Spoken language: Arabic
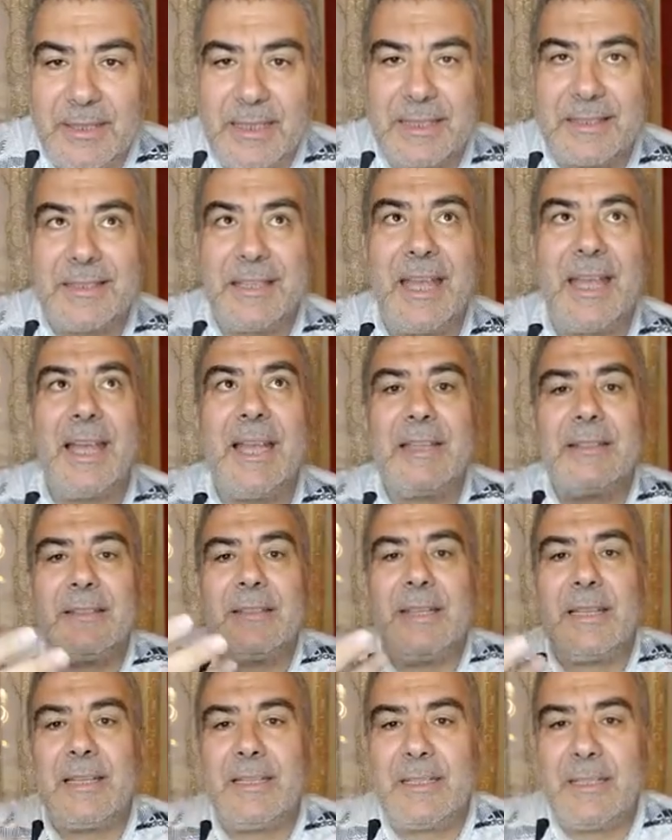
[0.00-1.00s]

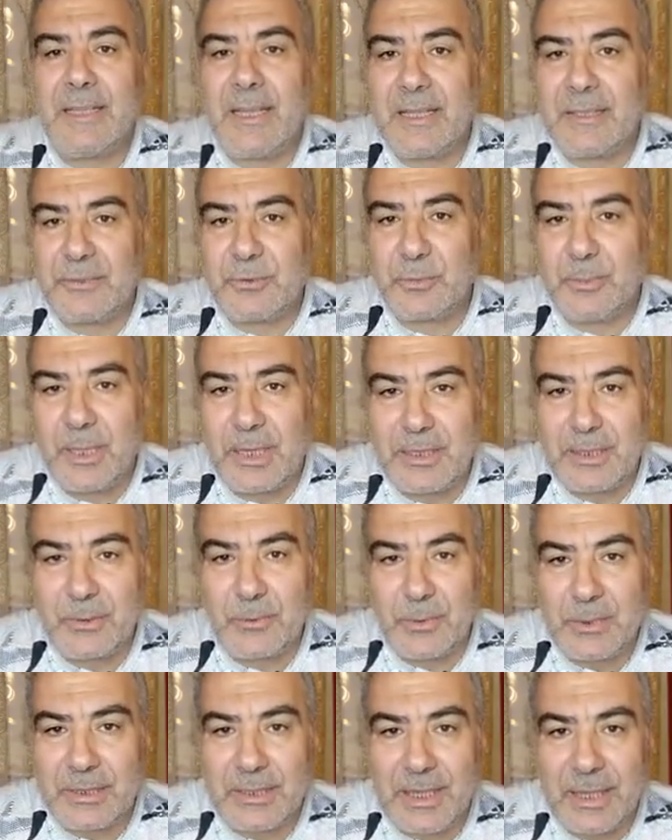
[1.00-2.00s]
يتحدى الاله سبحانه
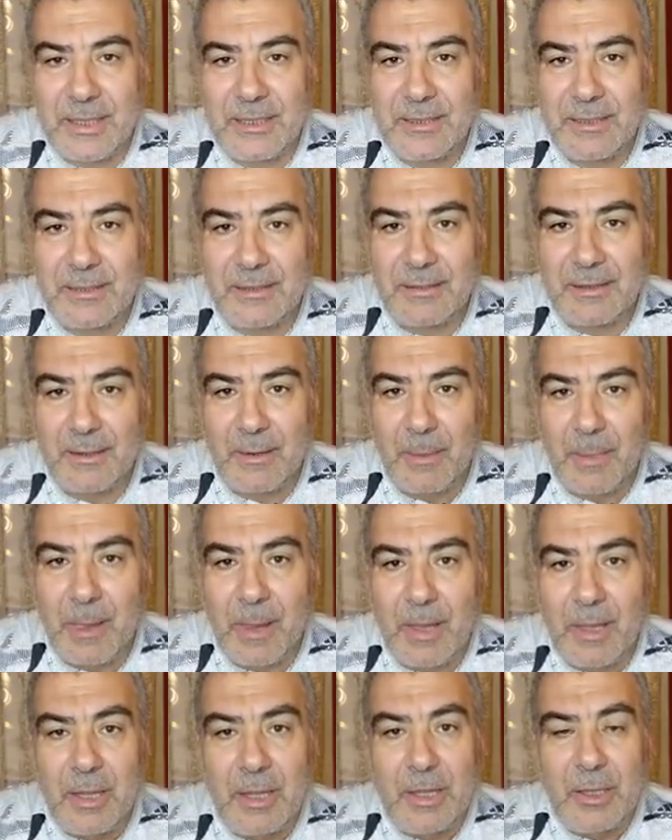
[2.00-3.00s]
وتعالى
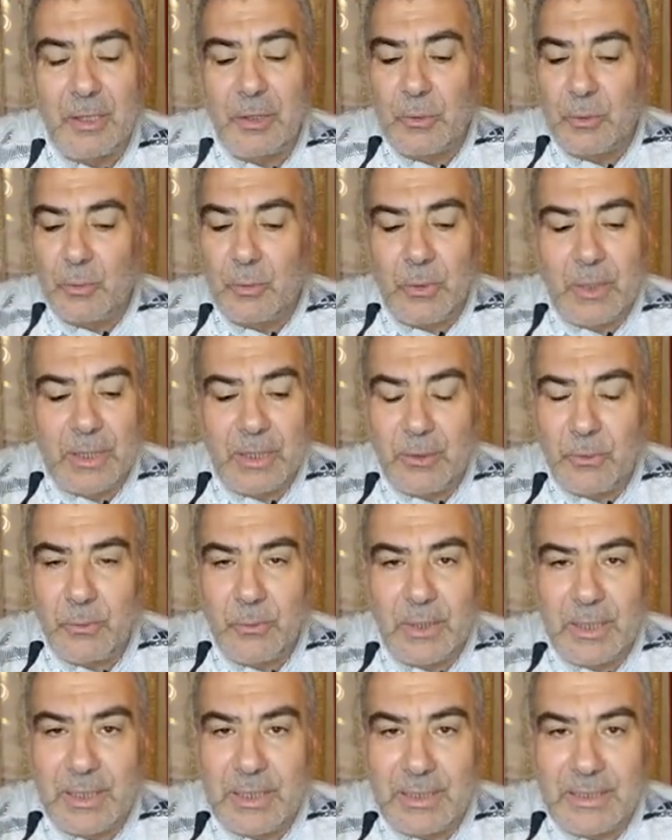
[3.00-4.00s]

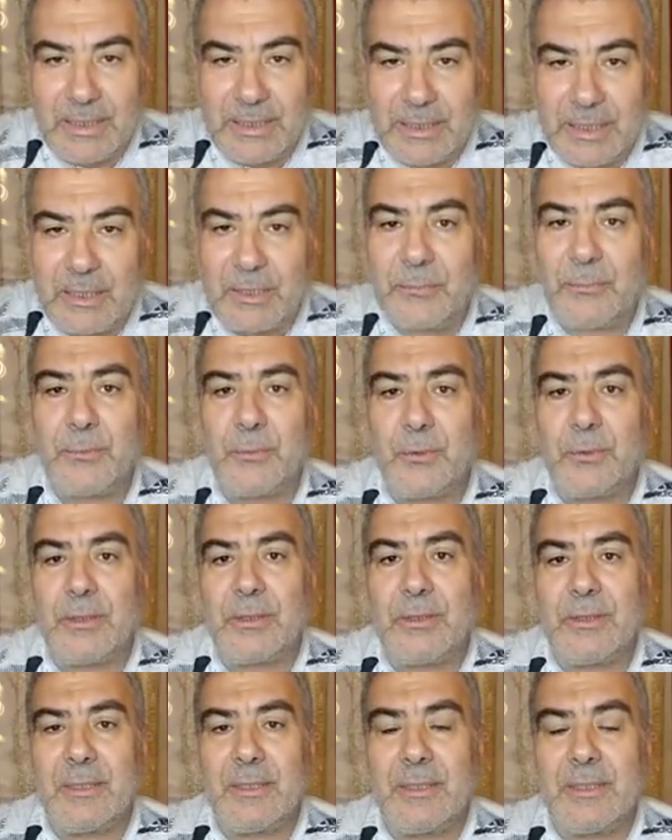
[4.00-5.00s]

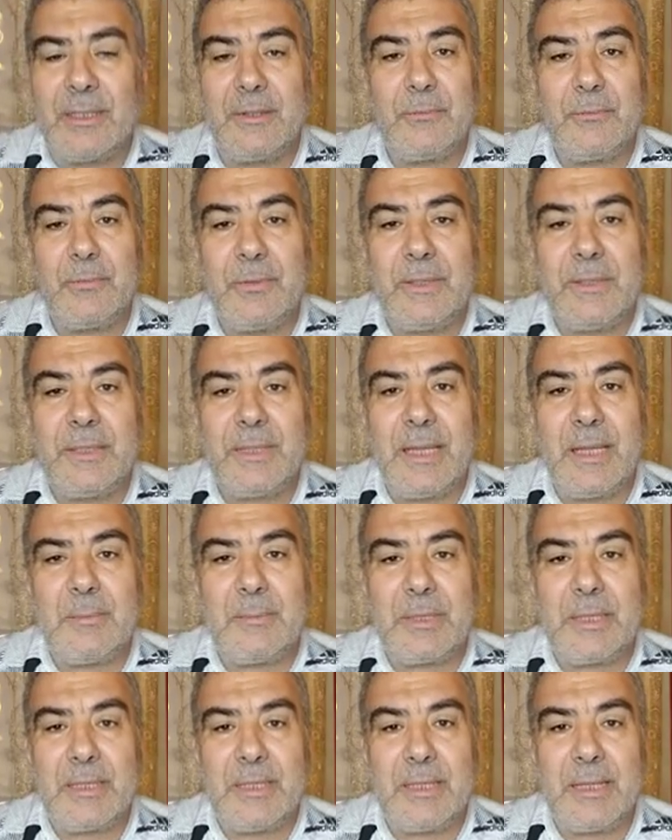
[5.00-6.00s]
ويرفض تنفيذ
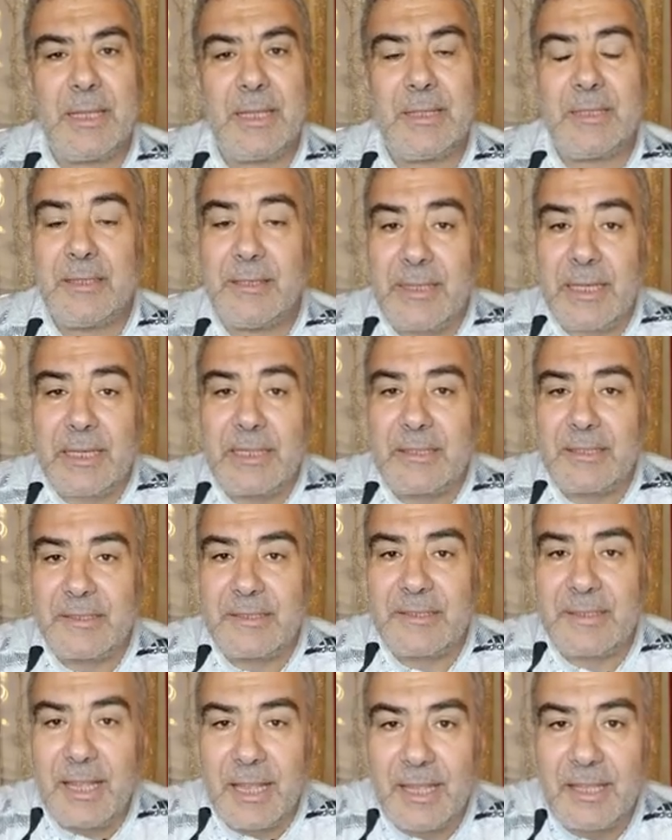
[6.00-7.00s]
الامر الالهي لذلك
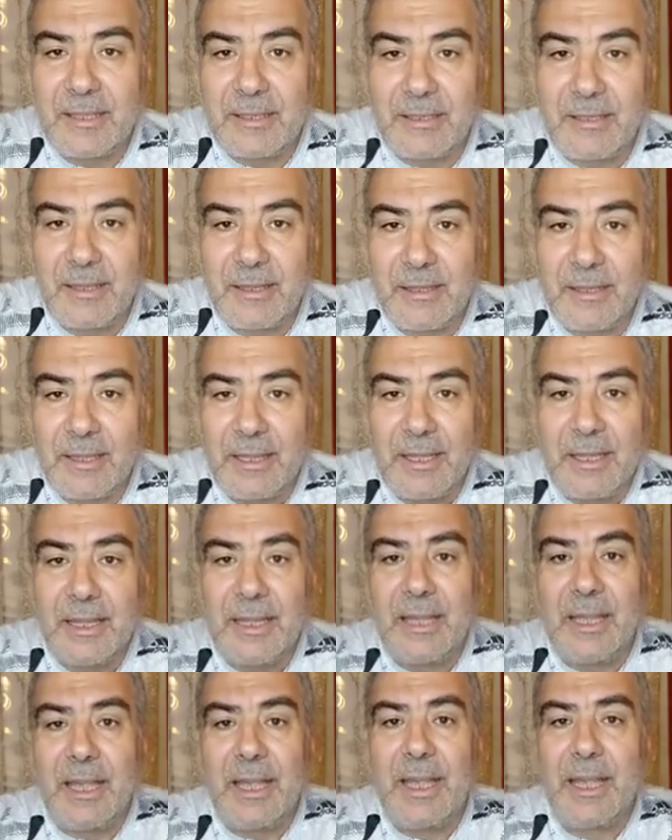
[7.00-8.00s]
استحق
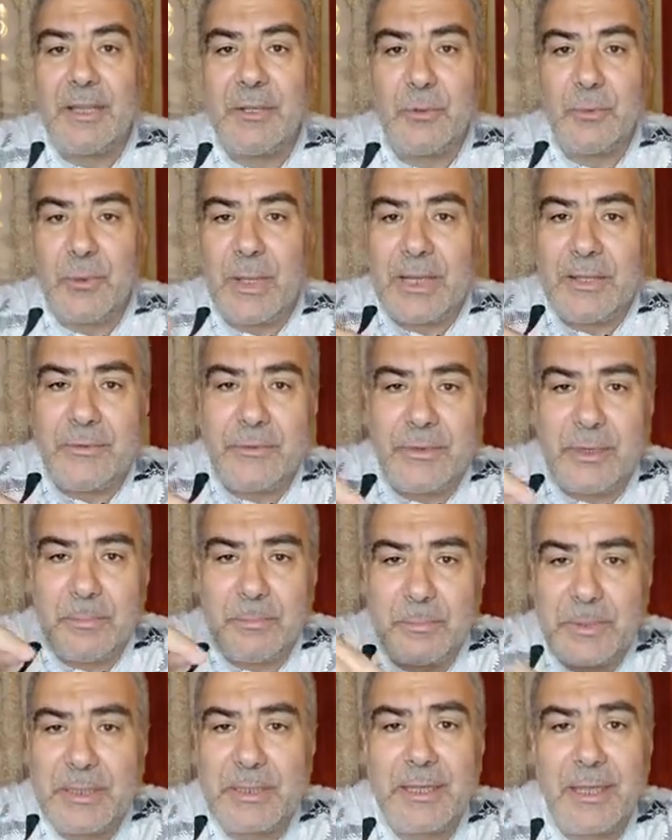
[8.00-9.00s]
ان
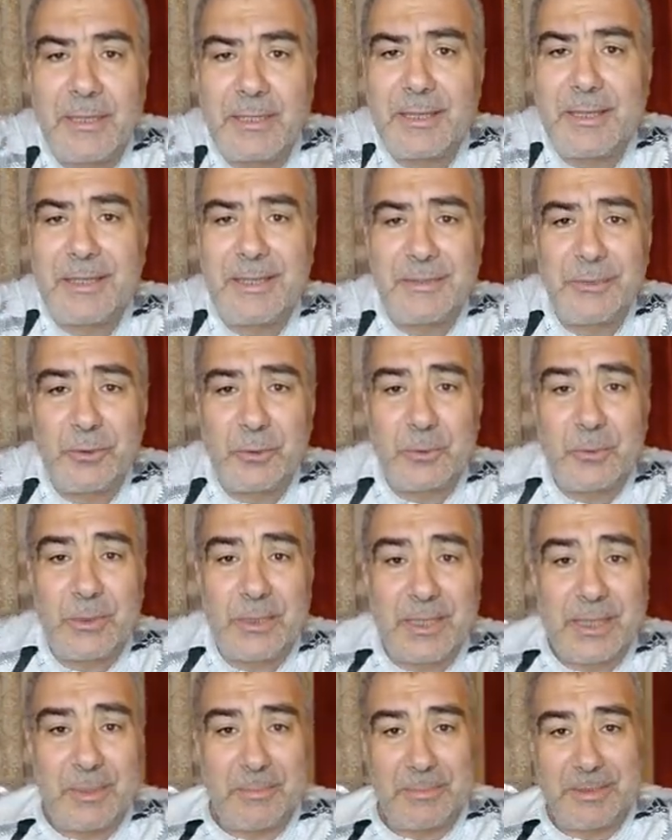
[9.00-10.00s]
يعذب بالنار التي
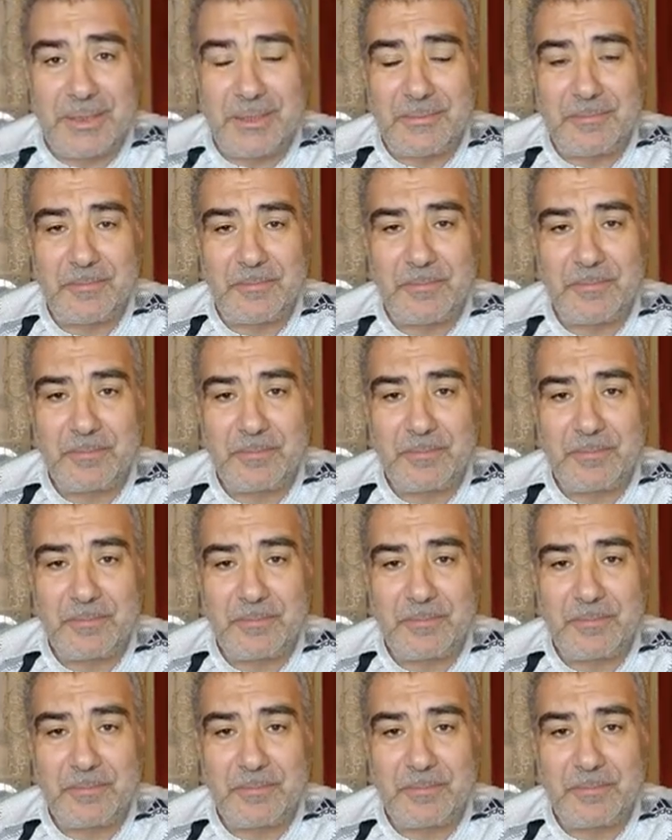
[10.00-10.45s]
خلق منها